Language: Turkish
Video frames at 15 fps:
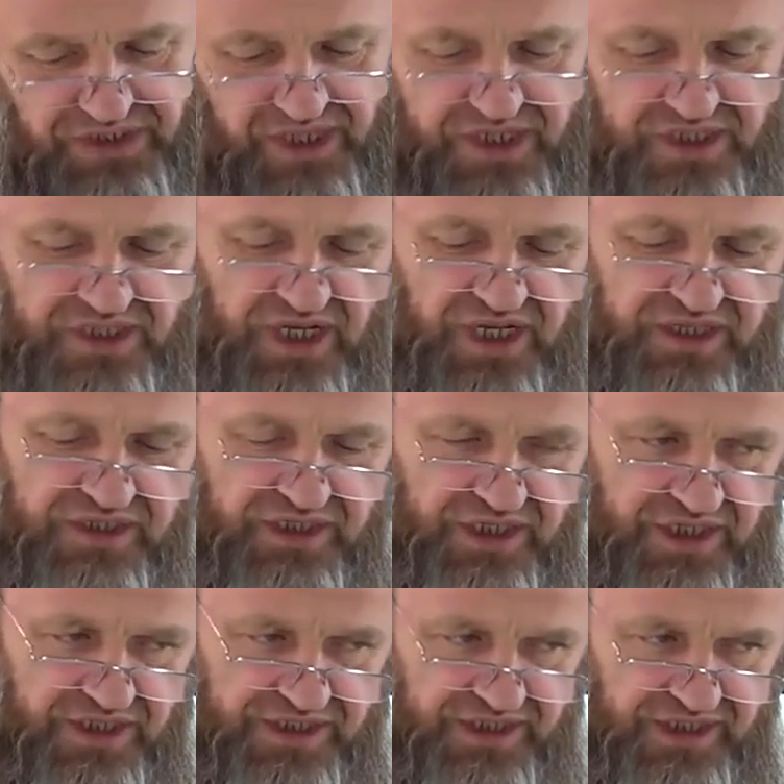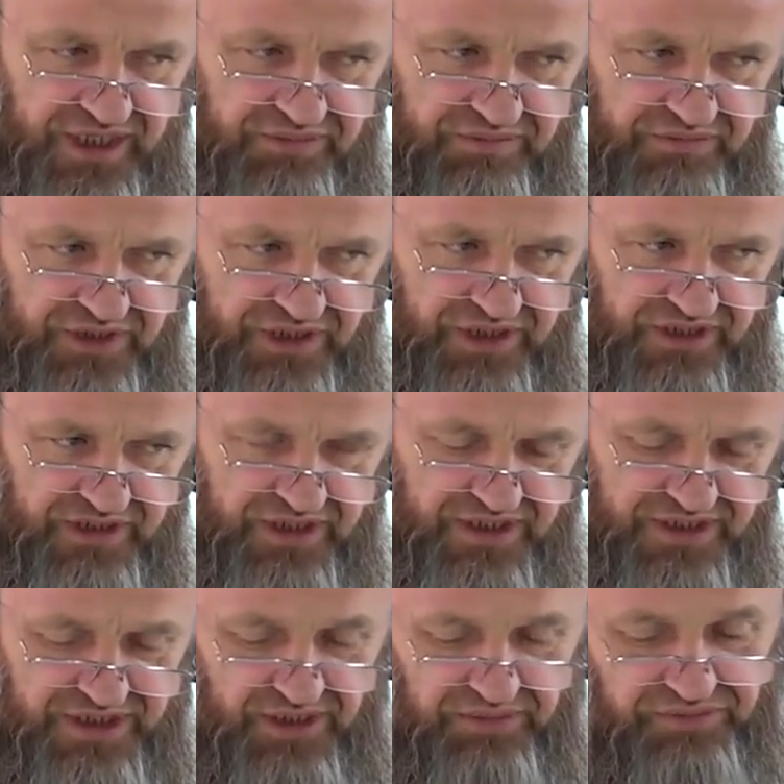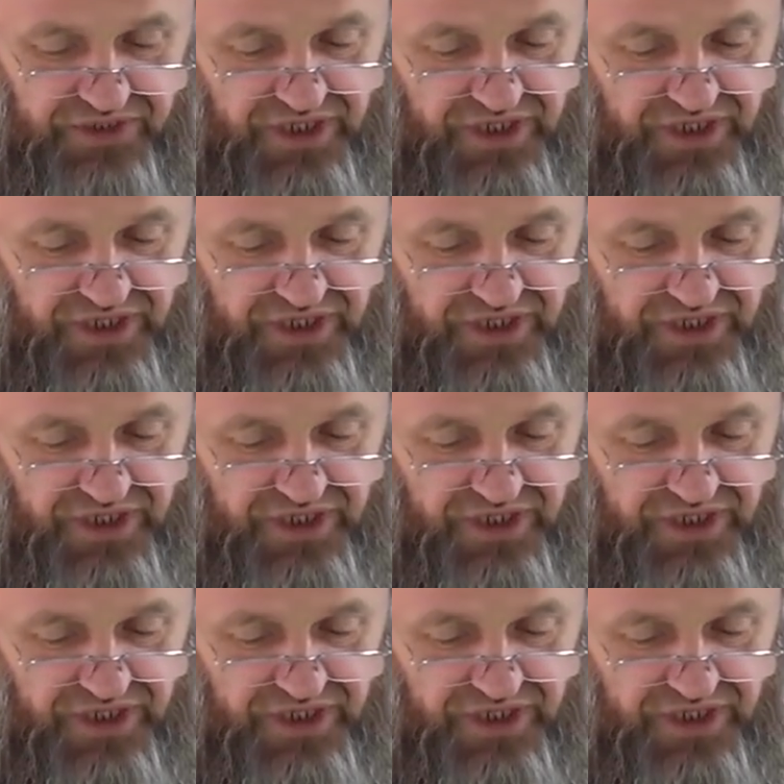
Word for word: tekrar dirilsem, diriltilsem,